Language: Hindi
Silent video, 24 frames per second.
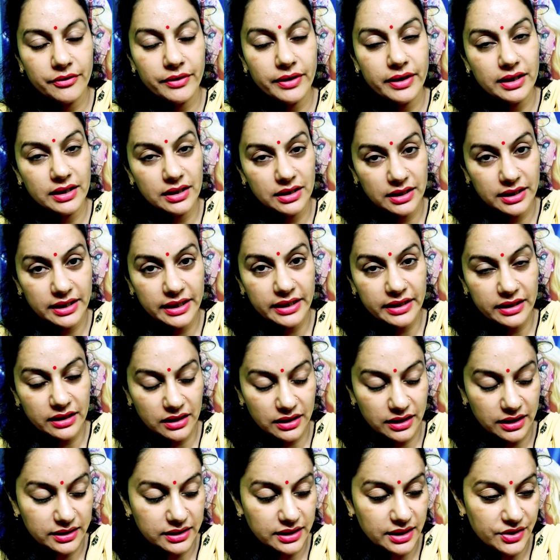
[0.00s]
अवेयर करके
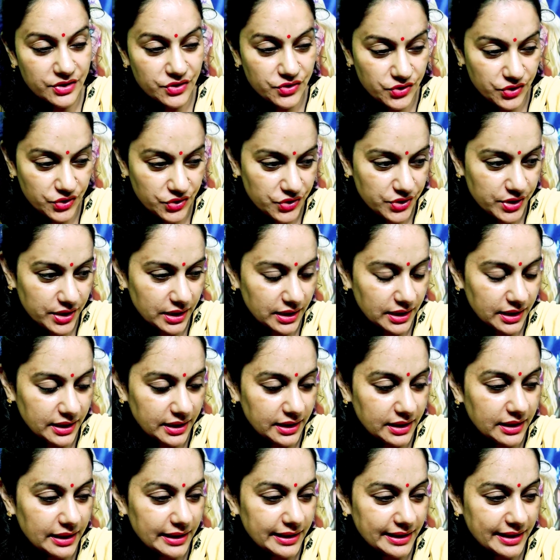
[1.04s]
रखा था इस चीज़ के
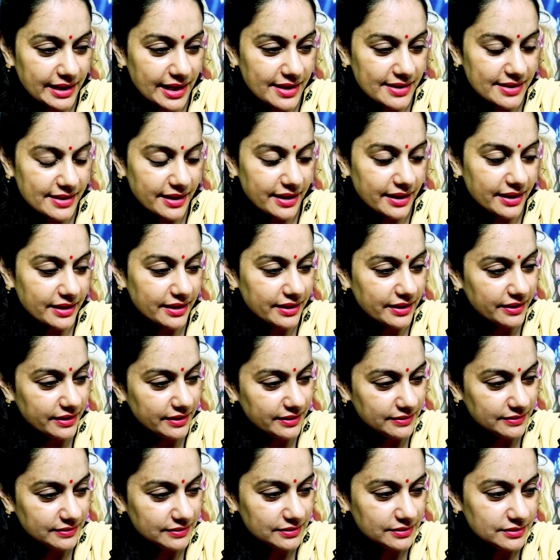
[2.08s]
लिए लेकिन ऐसा है कि